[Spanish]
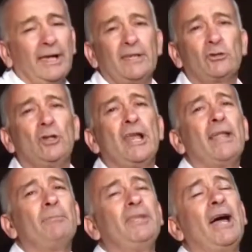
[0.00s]
que son
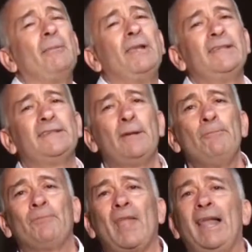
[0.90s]
adaptables
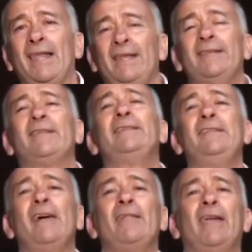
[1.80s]
a la
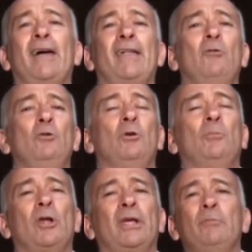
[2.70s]
necesidad de cada uno.
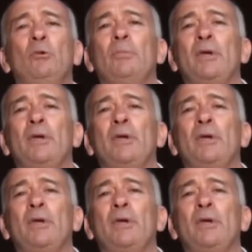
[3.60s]
Por ejemplo, un